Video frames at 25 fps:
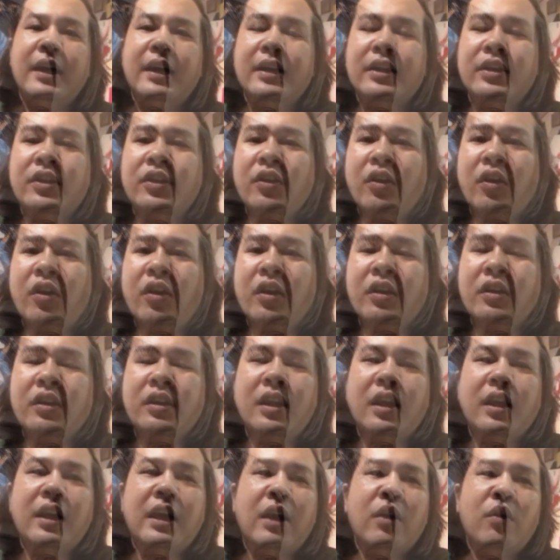Thưa bác,
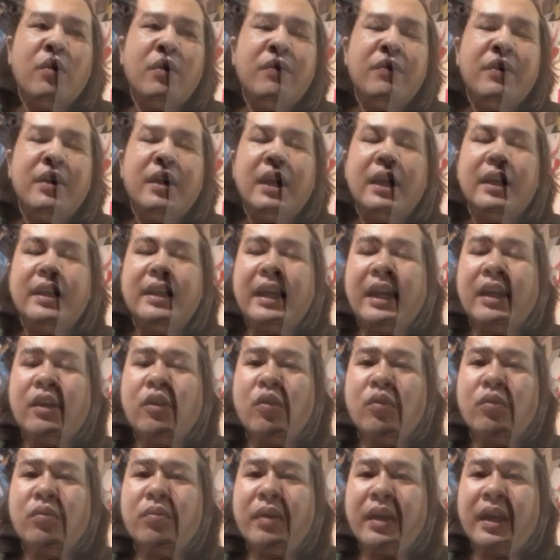con
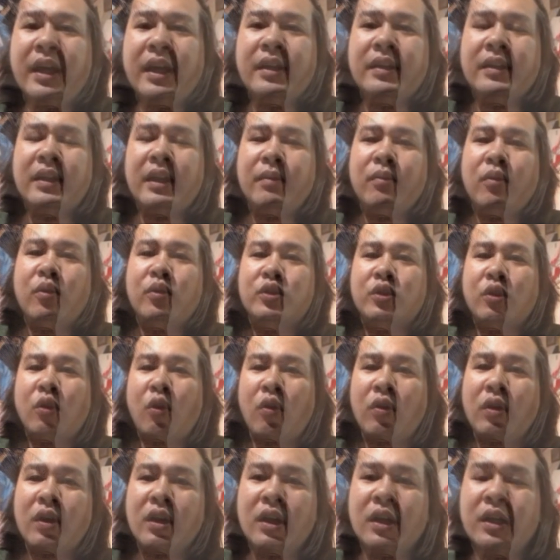viết tâm thư này với
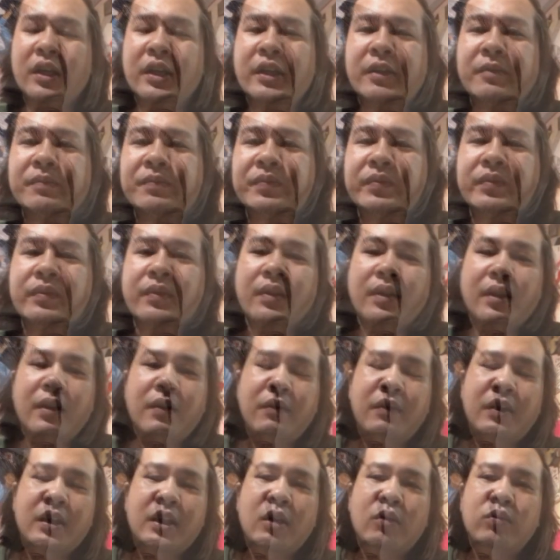tư cách là
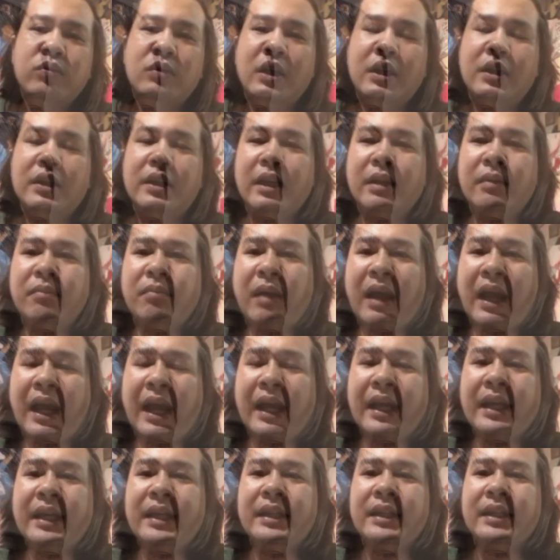một người công dân
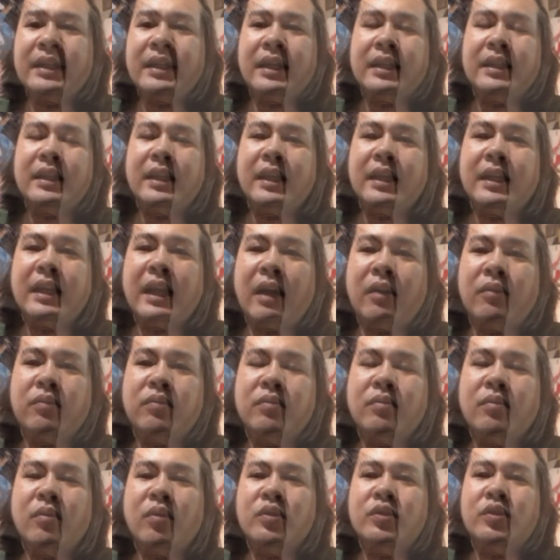lương thiện và
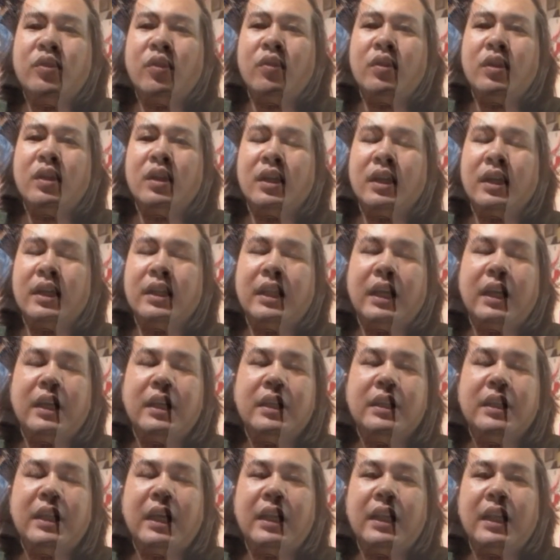đặc biệt là con
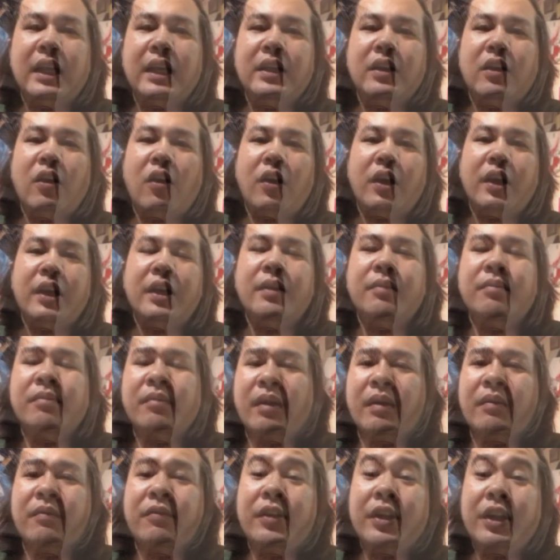yêu đất nước,
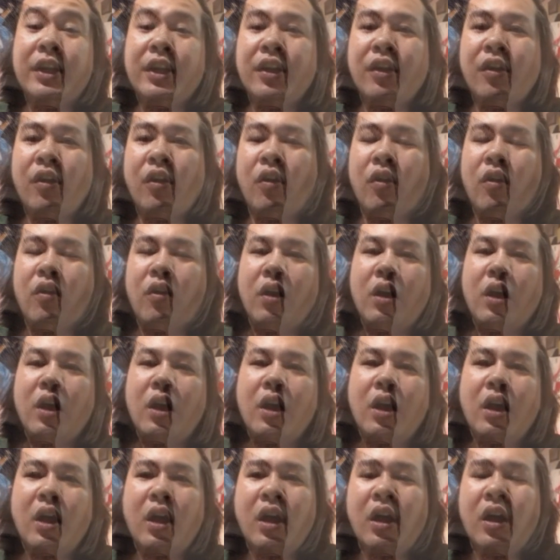yêu tổ quốc,
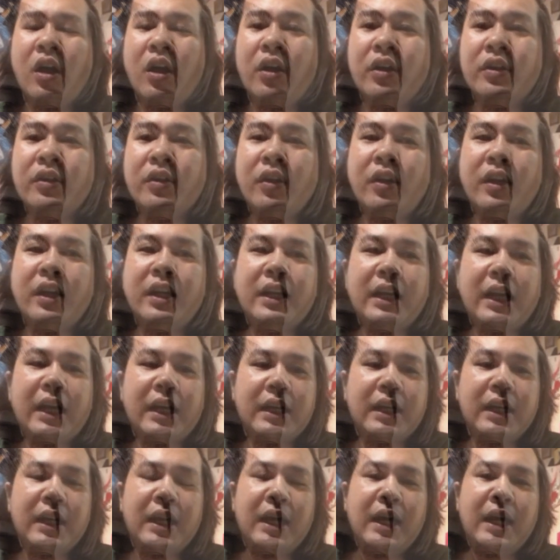yêu đồng
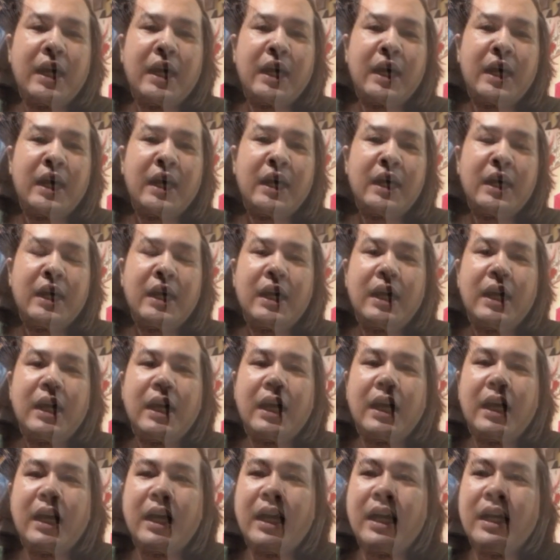bào vì con được
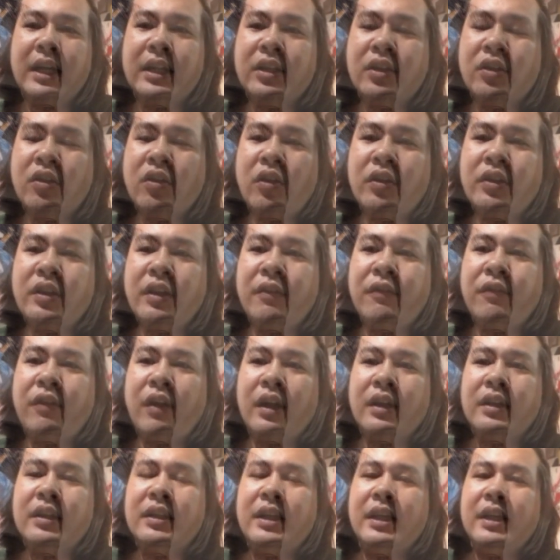sinh ra và
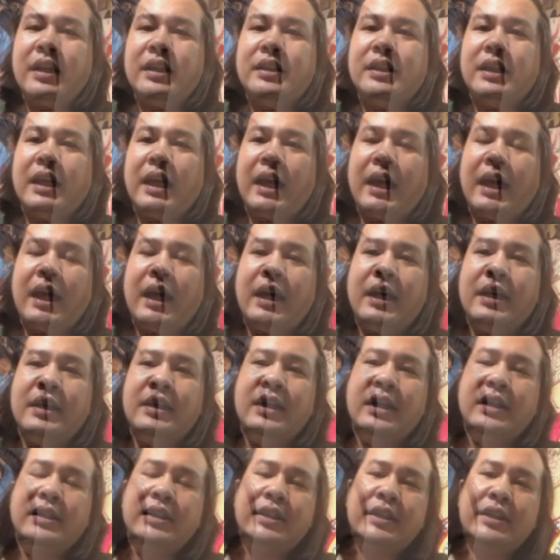lớn lên ở đất nước
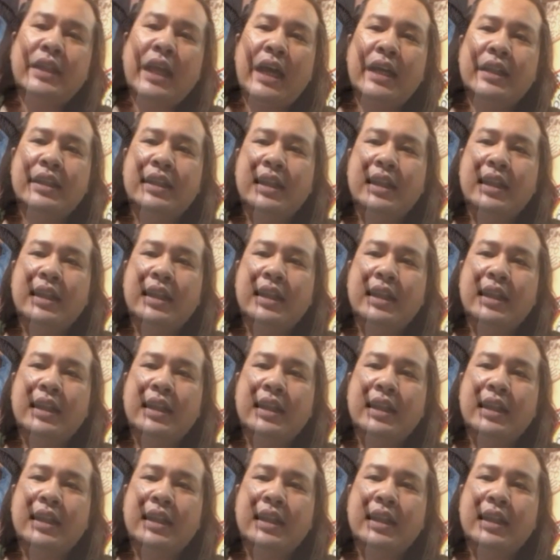này.